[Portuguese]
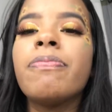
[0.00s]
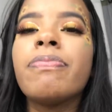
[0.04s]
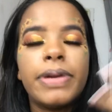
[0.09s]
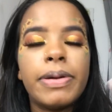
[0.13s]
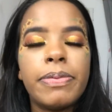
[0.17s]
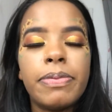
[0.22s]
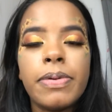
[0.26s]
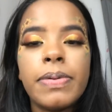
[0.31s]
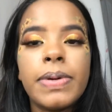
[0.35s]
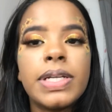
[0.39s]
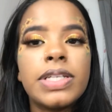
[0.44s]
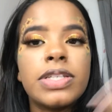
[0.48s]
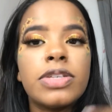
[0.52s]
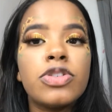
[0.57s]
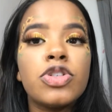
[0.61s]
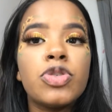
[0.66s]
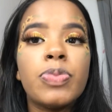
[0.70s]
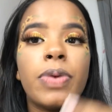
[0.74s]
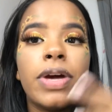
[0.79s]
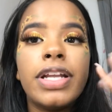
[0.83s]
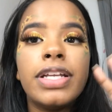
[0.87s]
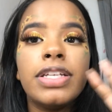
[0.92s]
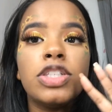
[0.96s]
Pra preparação
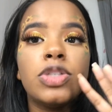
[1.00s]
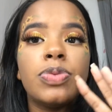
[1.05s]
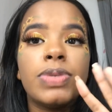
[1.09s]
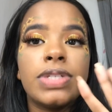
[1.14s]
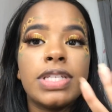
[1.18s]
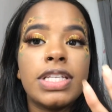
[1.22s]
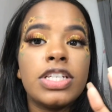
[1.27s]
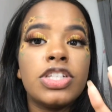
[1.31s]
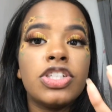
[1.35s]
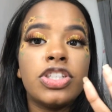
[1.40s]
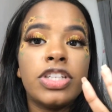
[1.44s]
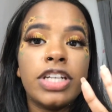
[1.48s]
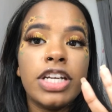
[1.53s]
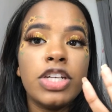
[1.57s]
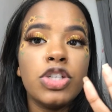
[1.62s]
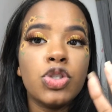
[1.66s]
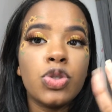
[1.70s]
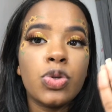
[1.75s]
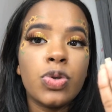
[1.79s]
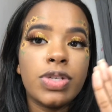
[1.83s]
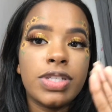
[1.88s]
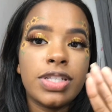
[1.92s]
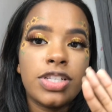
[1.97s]
de pele, a gente precisa de
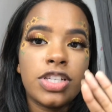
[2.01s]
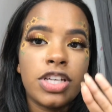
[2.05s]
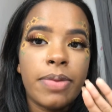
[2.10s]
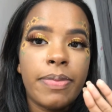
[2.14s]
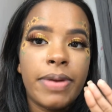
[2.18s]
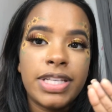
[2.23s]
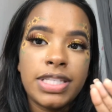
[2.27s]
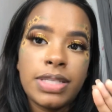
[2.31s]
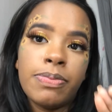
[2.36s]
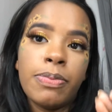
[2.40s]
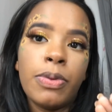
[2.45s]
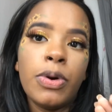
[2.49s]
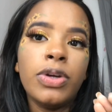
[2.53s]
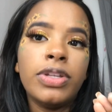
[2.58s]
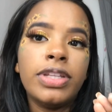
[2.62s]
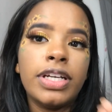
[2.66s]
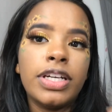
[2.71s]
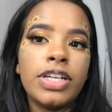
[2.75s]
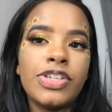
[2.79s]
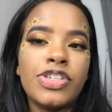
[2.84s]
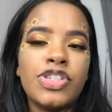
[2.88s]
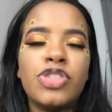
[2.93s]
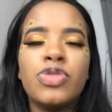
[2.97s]
três coisas, que é mais
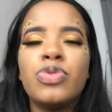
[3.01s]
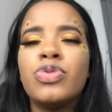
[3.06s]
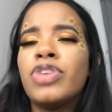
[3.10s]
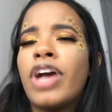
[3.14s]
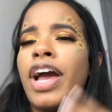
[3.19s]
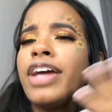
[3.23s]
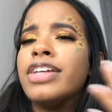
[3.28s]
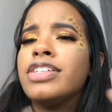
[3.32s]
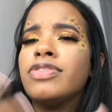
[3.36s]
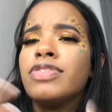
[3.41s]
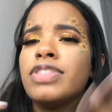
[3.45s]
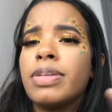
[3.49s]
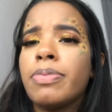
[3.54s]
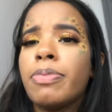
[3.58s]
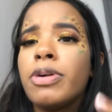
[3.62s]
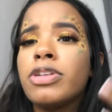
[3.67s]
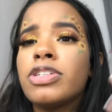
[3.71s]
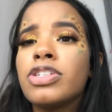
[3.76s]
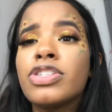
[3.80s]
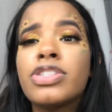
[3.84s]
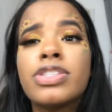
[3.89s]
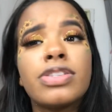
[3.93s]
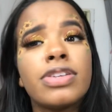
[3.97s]
importante. O resto você
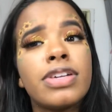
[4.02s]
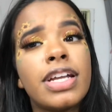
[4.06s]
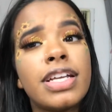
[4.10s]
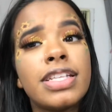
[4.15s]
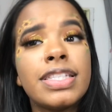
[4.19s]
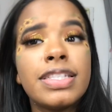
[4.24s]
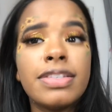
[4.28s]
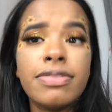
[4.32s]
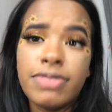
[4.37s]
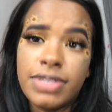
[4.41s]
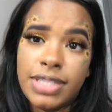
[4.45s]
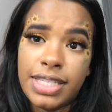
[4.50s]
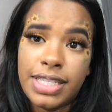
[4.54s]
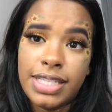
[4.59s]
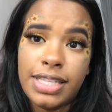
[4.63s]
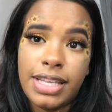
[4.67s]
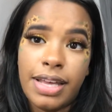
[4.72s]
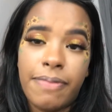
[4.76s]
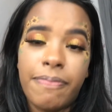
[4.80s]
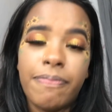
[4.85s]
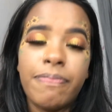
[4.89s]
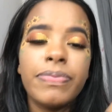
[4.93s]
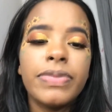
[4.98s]
pode adicionar se você
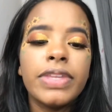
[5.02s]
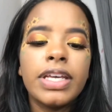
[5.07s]
quiser.